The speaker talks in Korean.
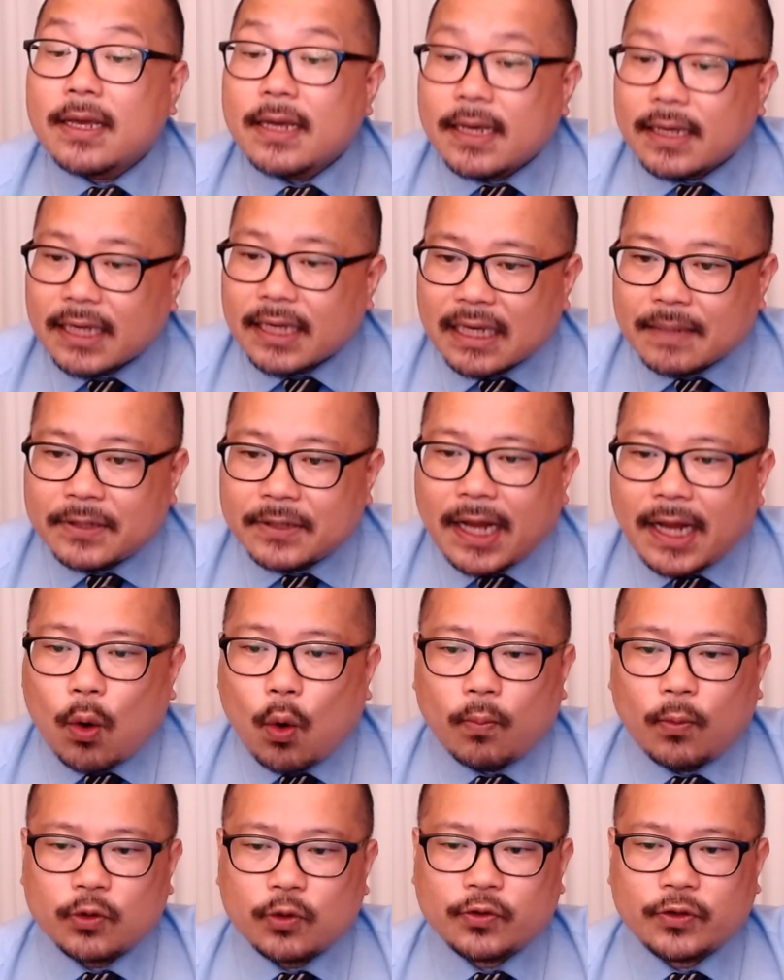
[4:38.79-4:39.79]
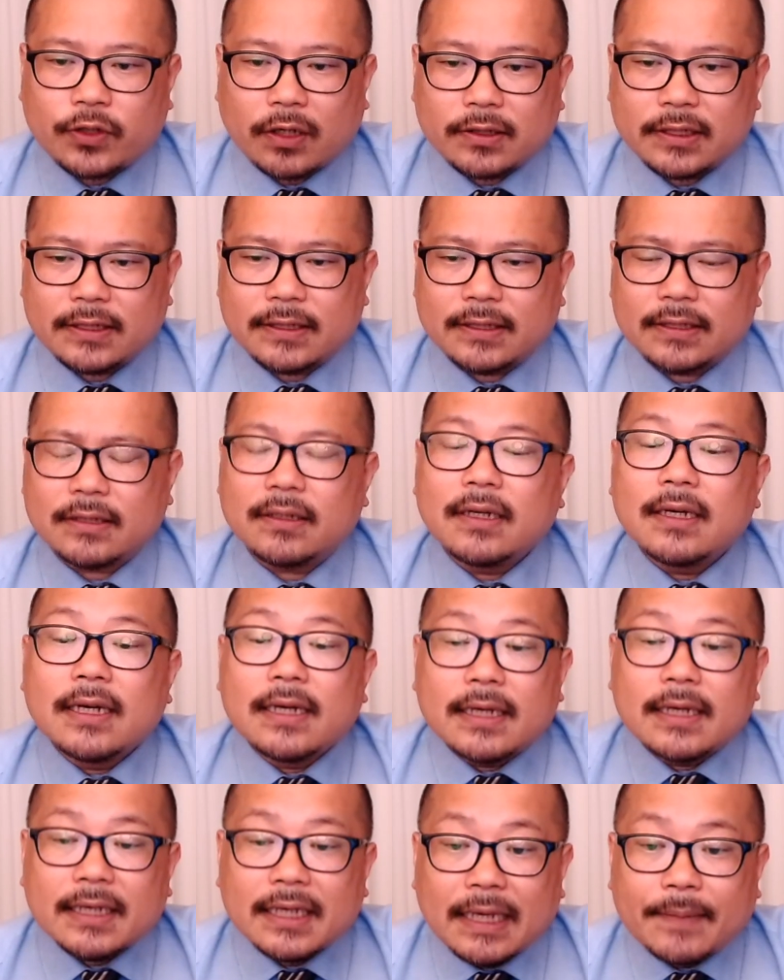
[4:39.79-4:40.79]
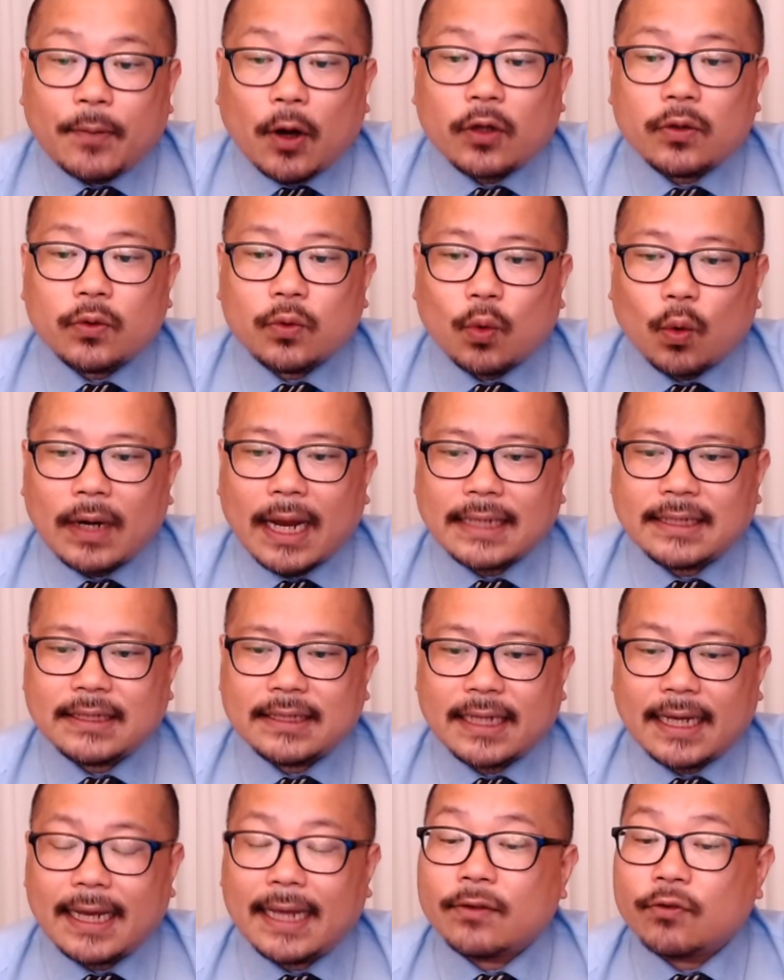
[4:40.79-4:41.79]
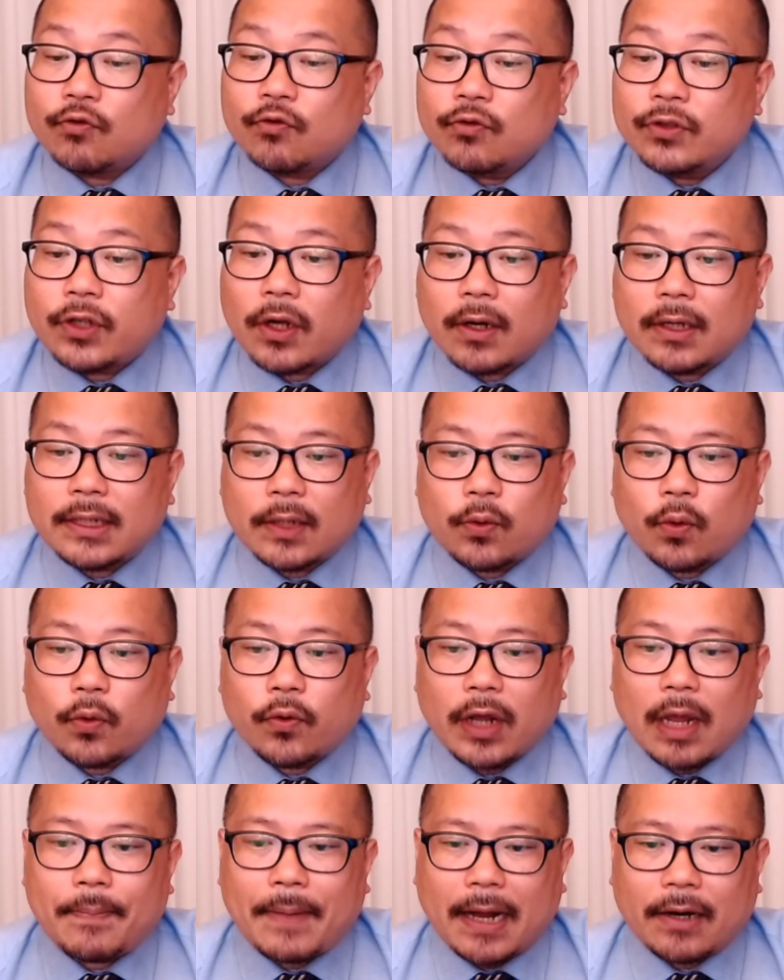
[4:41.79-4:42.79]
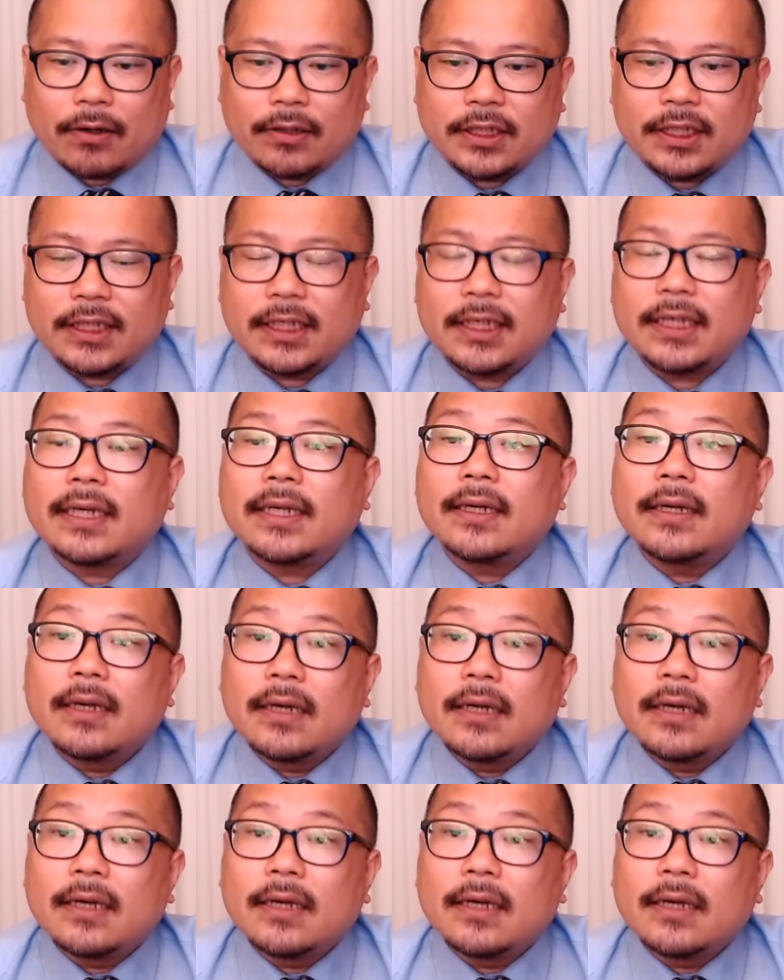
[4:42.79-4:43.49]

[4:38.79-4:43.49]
김은혜 홍보수석은 이번 논란이 된 윤석열 대통령의 발언이